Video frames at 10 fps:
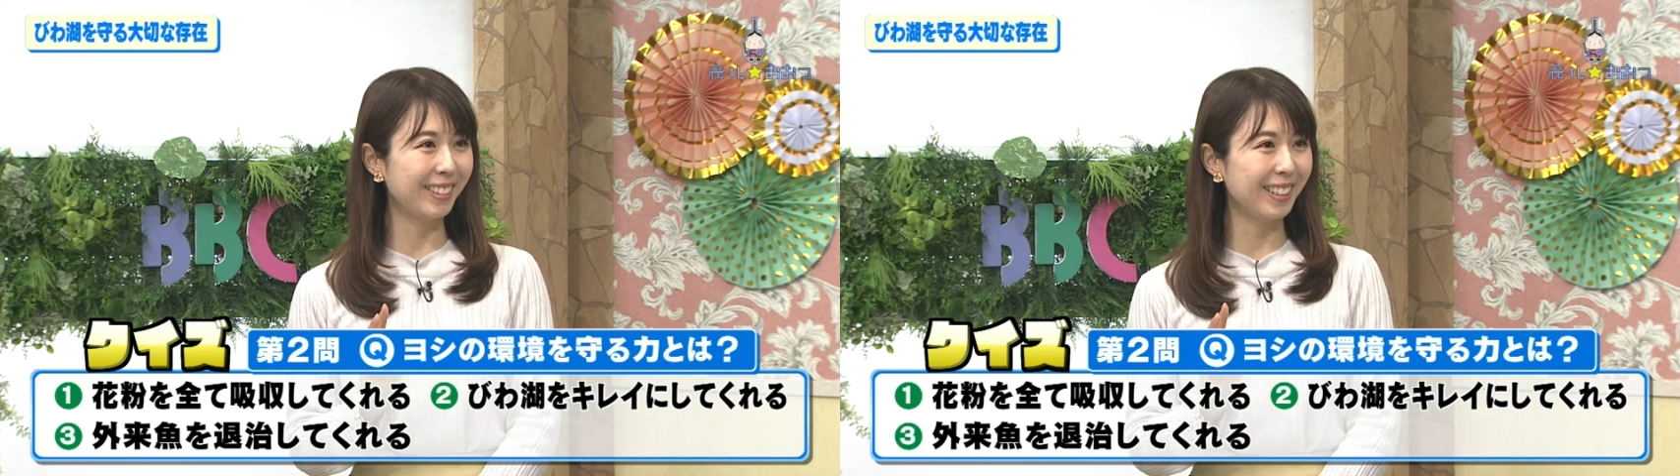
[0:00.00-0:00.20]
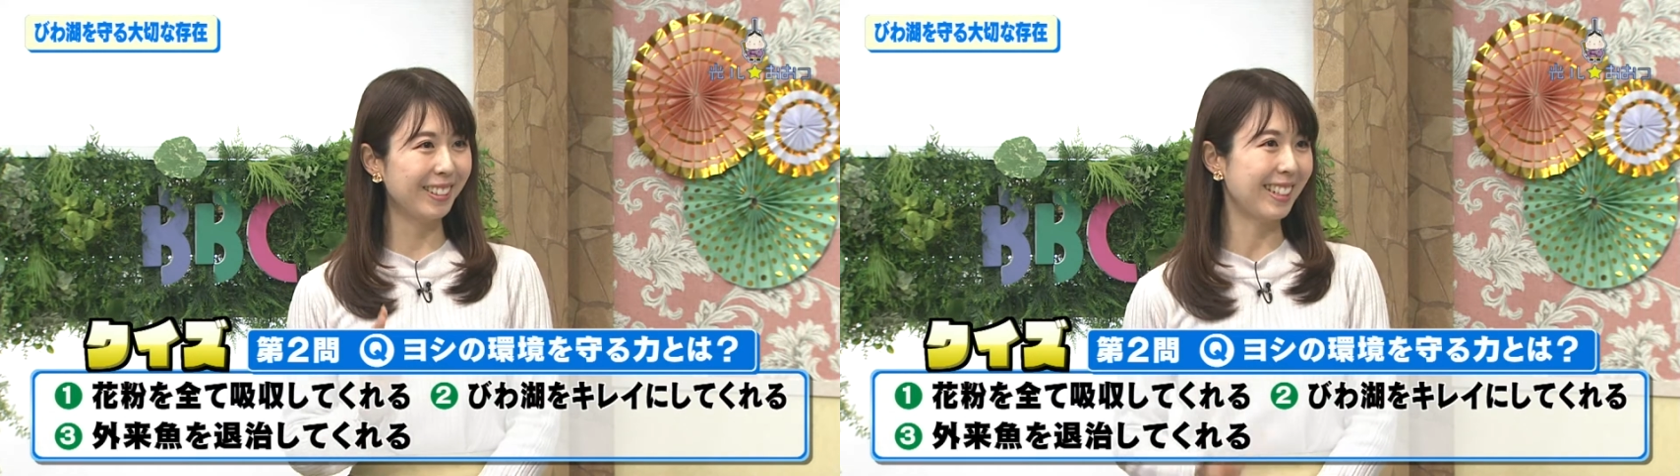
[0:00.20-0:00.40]

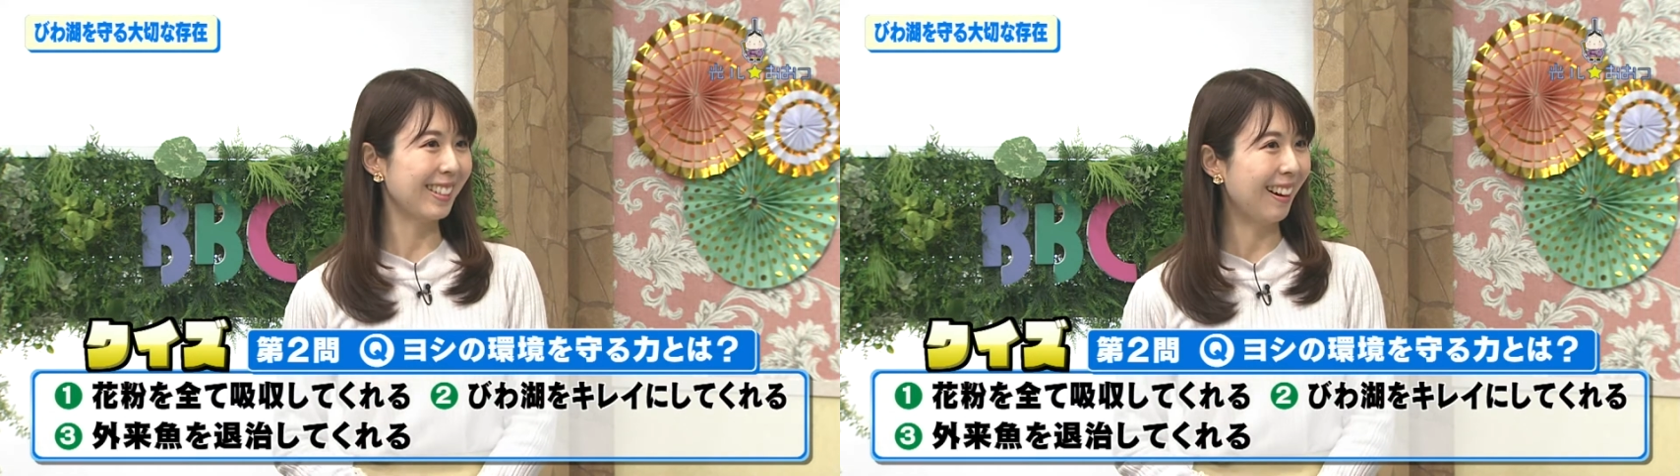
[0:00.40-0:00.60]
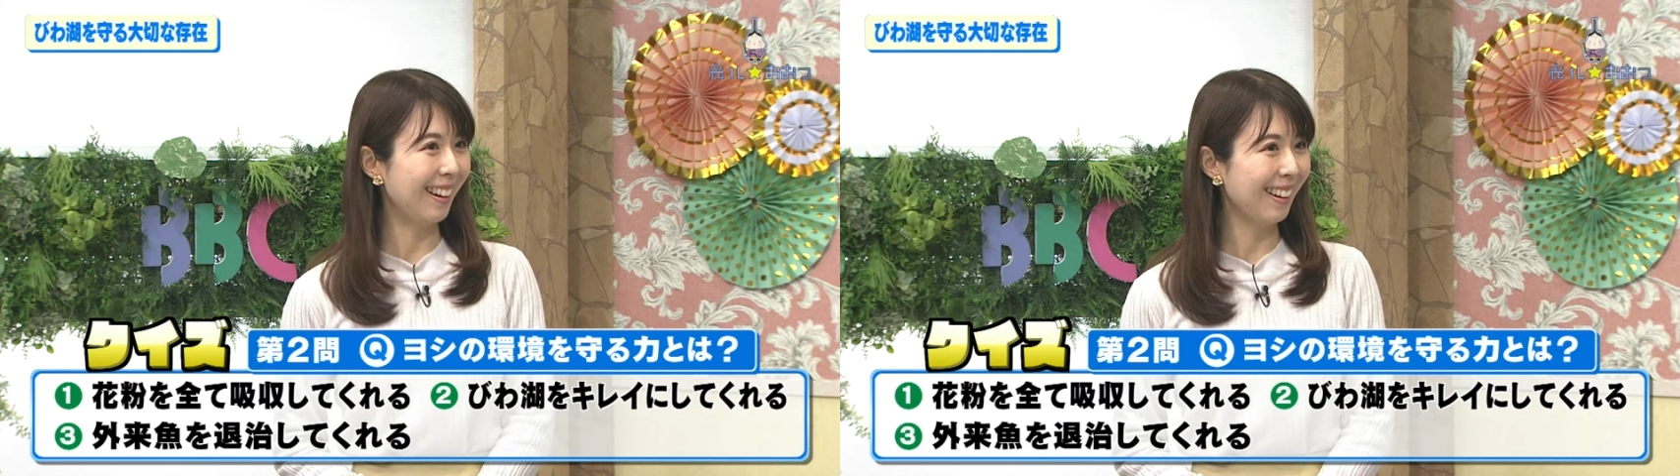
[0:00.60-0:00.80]
れるで
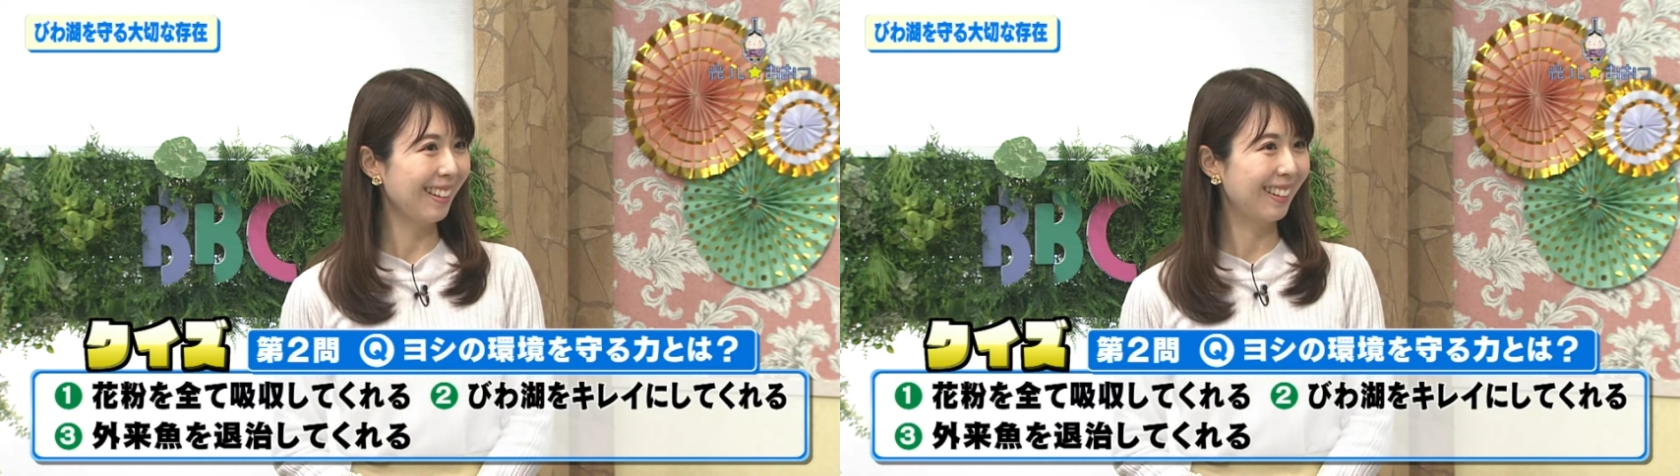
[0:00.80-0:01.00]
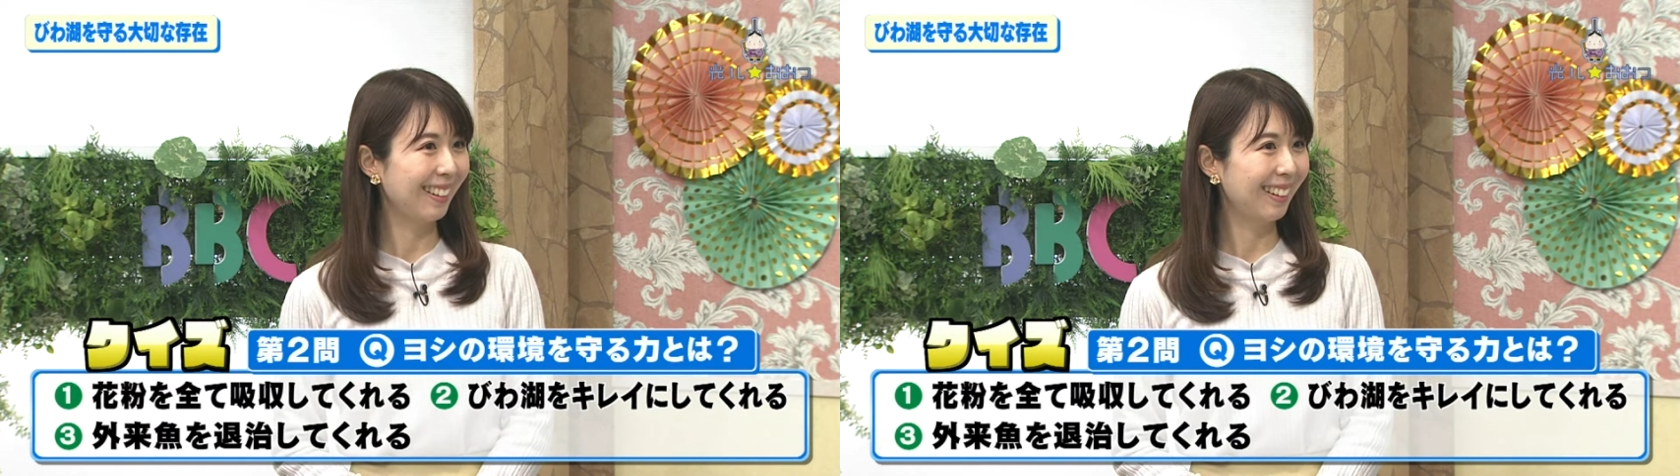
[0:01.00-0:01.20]
すか
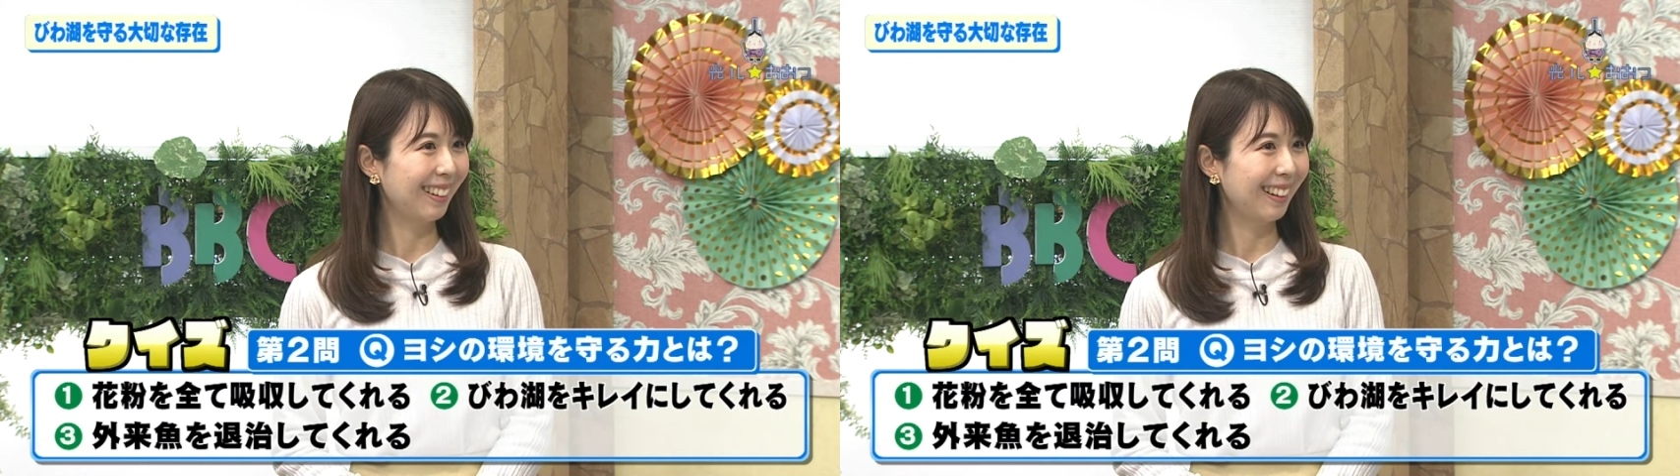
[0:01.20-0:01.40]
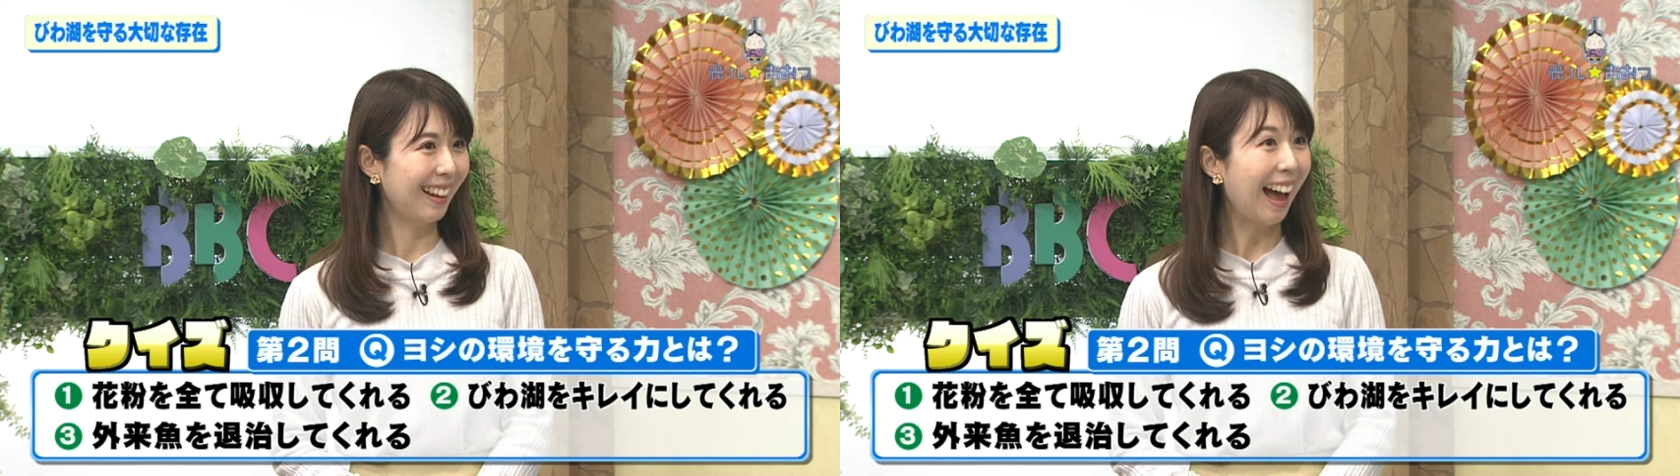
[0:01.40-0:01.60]

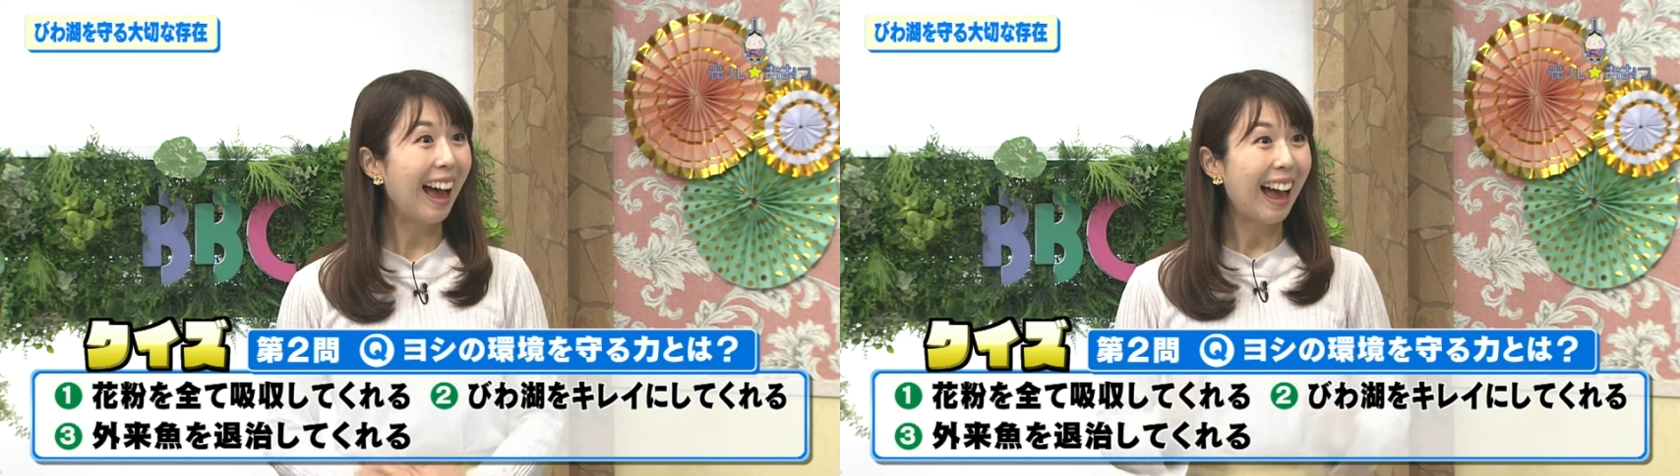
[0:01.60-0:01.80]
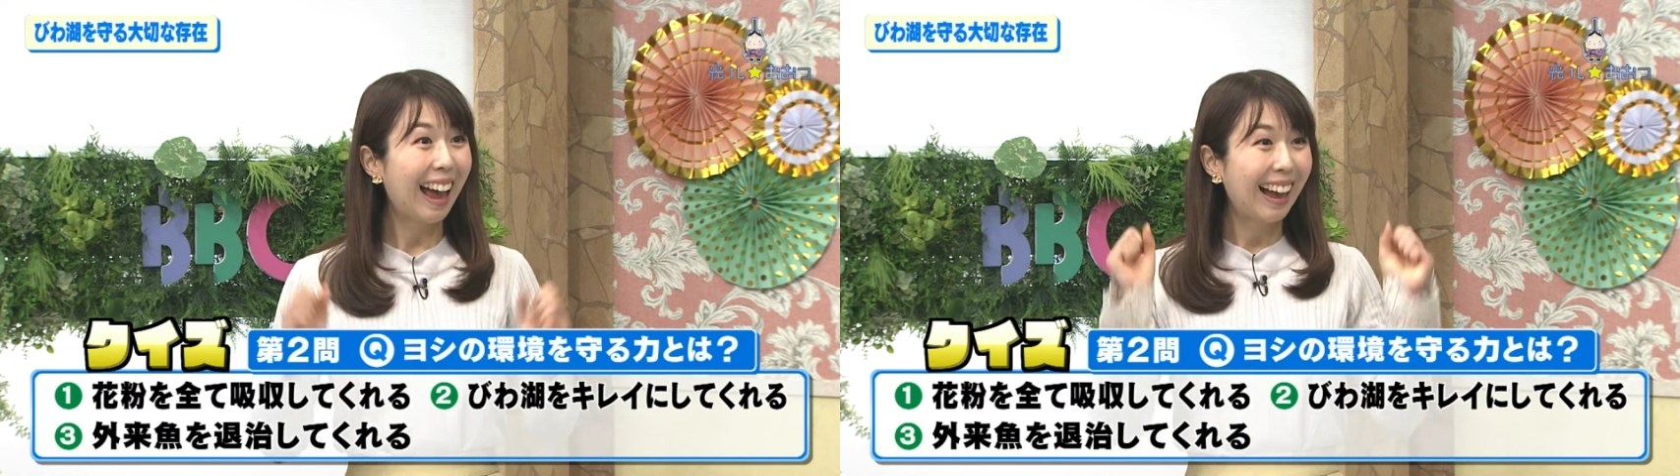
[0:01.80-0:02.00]

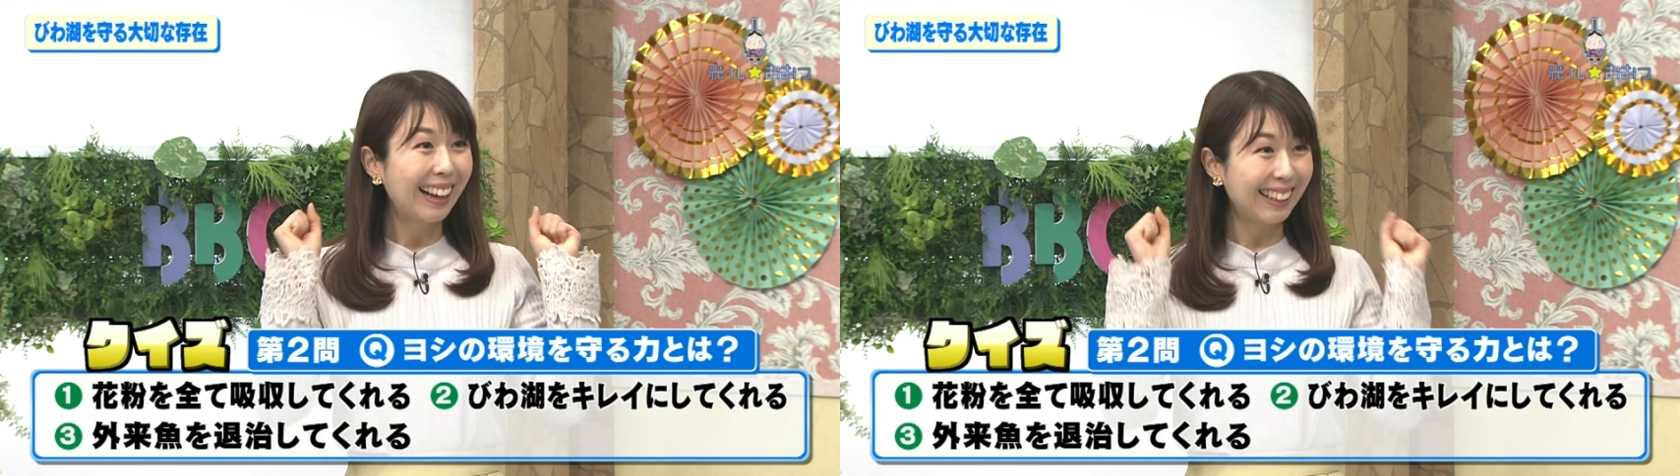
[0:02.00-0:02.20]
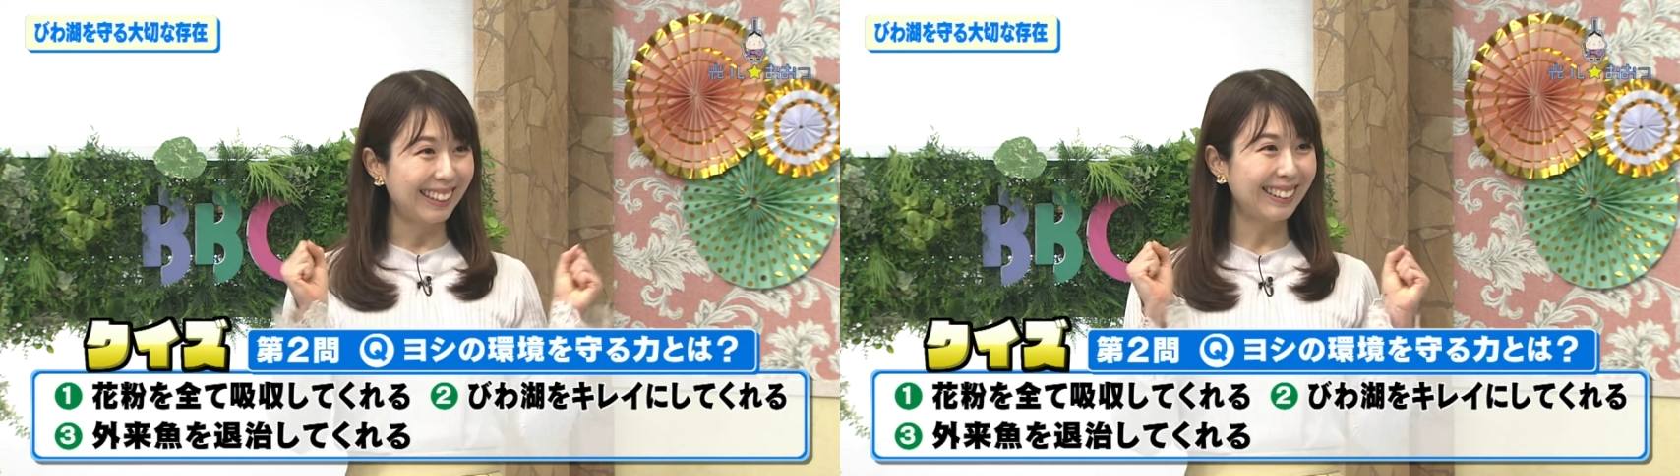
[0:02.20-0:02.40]
正解
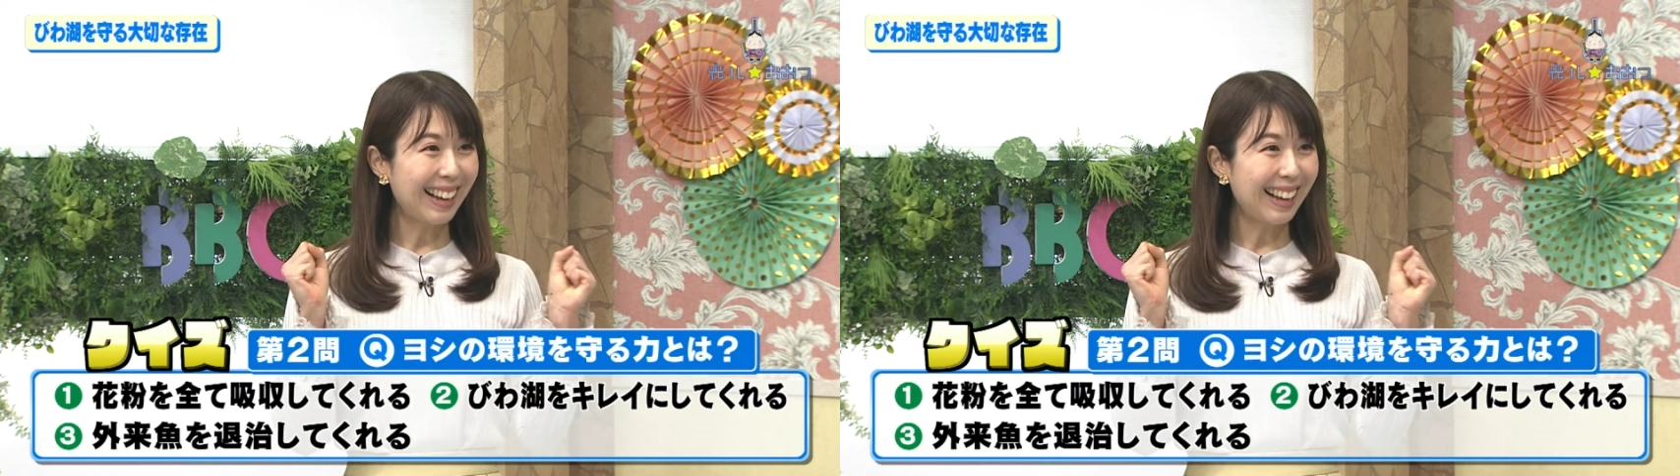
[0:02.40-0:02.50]
ですやっ